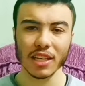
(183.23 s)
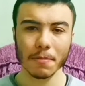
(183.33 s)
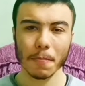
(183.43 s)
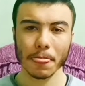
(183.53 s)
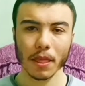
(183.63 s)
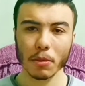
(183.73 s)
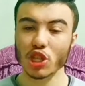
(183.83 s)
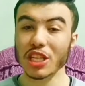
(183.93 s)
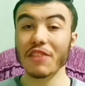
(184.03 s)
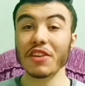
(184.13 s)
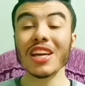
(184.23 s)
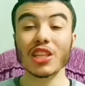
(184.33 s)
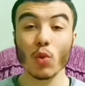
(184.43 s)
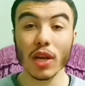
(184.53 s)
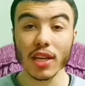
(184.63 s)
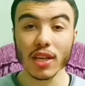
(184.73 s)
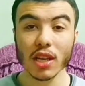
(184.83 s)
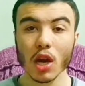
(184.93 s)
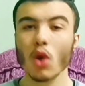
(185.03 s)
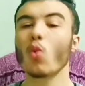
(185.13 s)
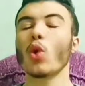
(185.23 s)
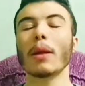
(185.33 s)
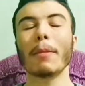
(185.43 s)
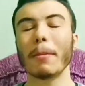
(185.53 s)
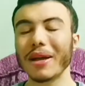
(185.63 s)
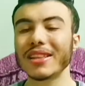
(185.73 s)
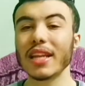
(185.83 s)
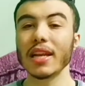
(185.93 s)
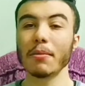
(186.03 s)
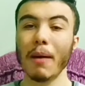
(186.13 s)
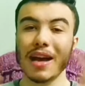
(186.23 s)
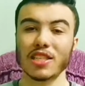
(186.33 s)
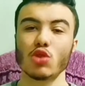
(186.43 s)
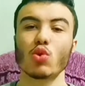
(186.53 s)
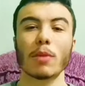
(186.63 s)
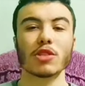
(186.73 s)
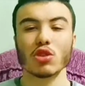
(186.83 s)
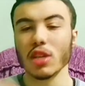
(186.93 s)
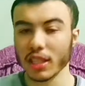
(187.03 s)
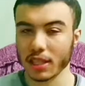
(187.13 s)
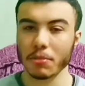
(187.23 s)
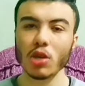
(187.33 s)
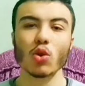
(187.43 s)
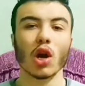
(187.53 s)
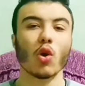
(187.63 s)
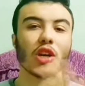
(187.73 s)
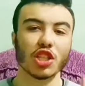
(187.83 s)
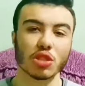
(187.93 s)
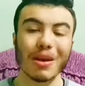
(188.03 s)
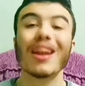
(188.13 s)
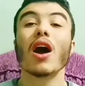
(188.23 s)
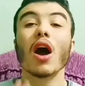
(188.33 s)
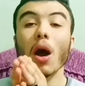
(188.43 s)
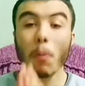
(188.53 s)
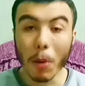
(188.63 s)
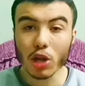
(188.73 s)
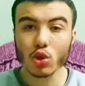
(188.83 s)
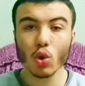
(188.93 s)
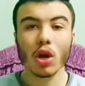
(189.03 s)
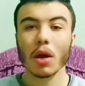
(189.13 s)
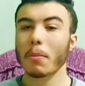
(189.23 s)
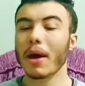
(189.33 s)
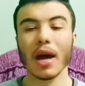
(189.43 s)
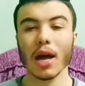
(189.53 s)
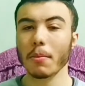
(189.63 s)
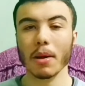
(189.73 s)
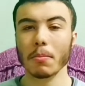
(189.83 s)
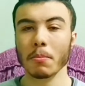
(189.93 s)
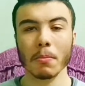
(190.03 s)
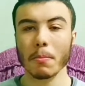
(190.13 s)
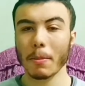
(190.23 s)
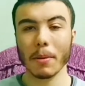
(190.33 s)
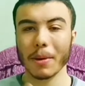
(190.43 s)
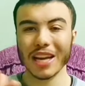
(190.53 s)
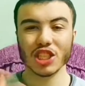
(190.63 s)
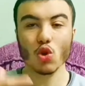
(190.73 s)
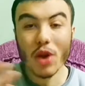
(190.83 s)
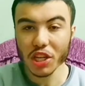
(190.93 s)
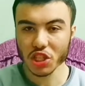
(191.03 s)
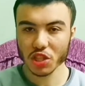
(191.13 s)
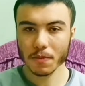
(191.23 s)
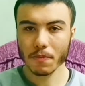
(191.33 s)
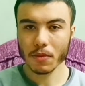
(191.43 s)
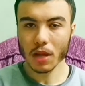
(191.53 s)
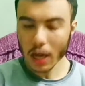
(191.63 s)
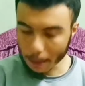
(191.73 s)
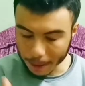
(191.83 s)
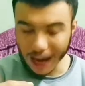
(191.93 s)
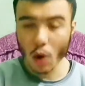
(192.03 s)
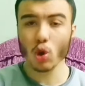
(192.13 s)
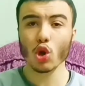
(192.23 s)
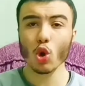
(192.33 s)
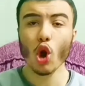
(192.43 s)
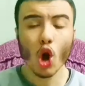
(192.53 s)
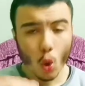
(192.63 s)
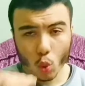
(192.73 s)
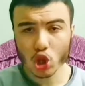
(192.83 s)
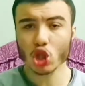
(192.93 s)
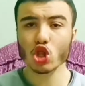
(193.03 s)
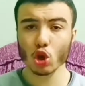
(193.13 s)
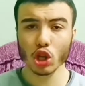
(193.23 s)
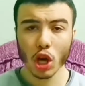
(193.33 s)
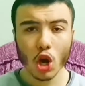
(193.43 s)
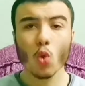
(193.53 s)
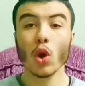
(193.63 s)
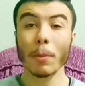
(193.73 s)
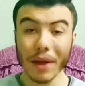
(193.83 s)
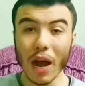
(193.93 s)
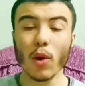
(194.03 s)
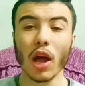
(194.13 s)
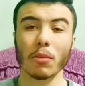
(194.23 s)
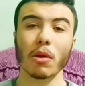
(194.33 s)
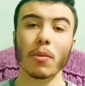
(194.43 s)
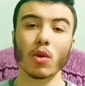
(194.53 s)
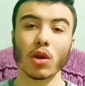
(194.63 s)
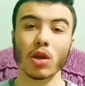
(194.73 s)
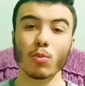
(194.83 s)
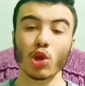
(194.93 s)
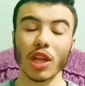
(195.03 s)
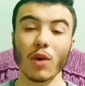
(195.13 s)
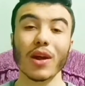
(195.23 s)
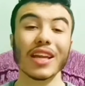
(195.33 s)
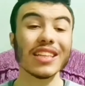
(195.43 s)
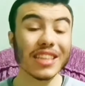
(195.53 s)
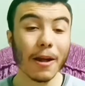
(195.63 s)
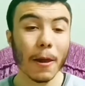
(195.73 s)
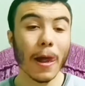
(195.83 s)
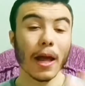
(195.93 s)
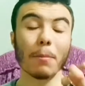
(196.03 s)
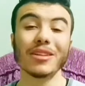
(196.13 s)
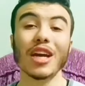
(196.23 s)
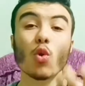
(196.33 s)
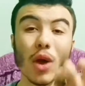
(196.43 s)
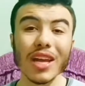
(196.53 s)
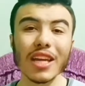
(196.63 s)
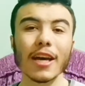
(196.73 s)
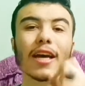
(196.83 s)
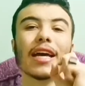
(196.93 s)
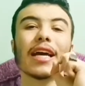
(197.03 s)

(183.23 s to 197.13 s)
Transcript: دي كان سيء في نهايه الوينج ولما بدل مع زيزو جاب زيزو ناحيه يمين وراح ناحيه شمال برده ما ما ما, ما كانش وحش كان بيحاول يروح وشاط شوطه وكان بيحاول على مرمى المولوديه ولكن انت كان محتاج وينج